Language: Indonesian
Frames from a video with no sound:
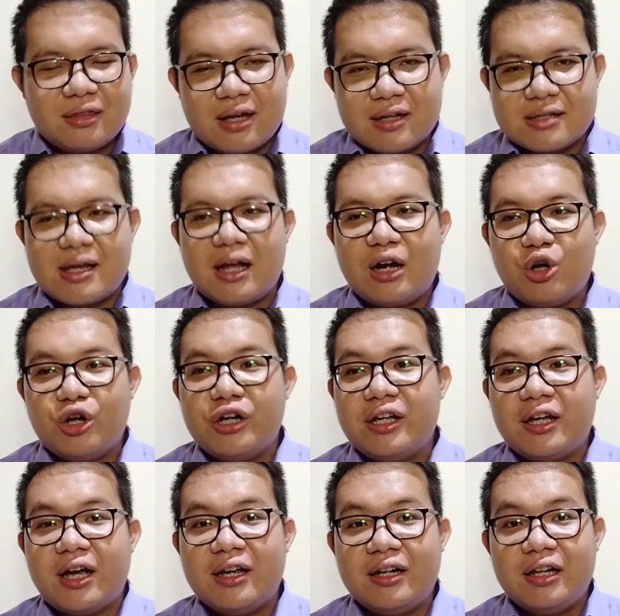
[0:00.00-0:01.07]

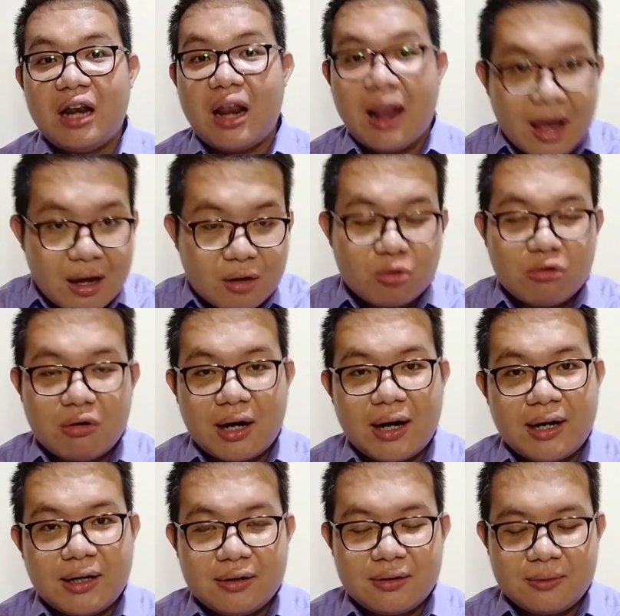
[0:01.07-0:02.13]
Tesalonika ini
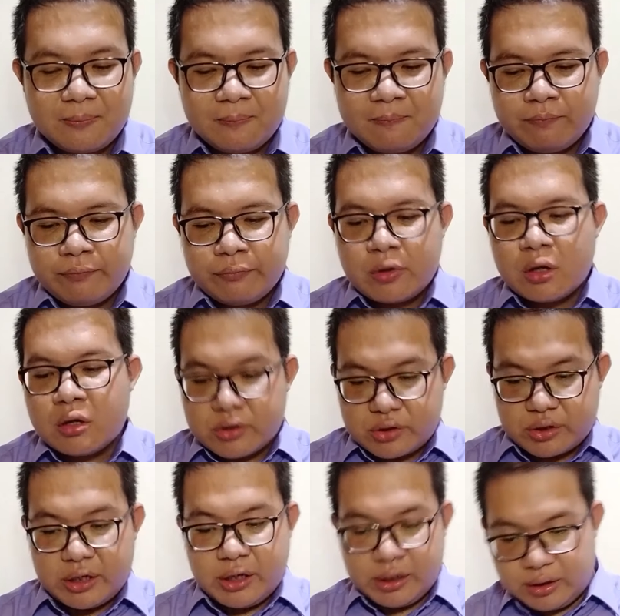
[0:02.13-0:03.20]
lakukan
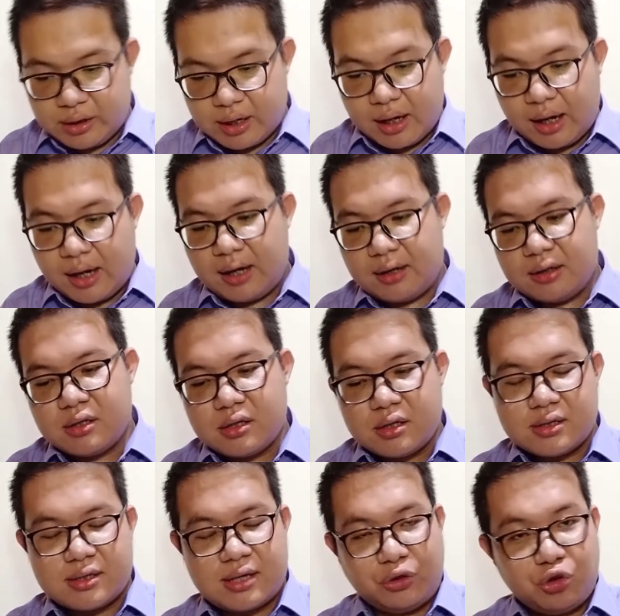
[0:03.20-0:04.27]
sehingga
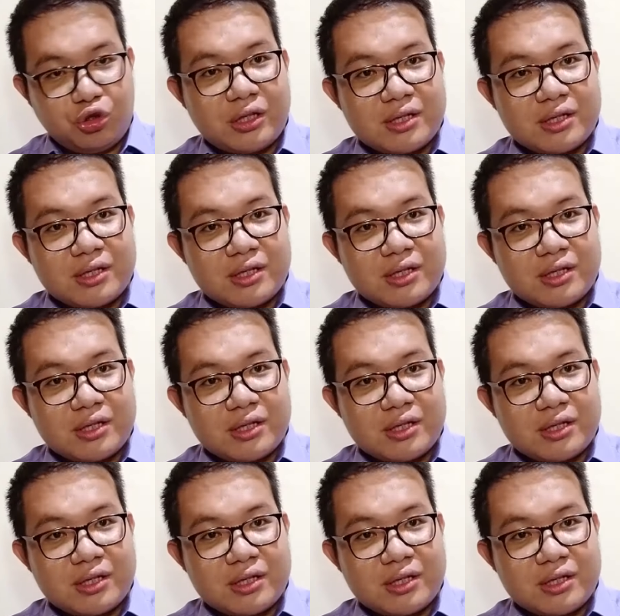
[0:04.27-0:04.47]
satu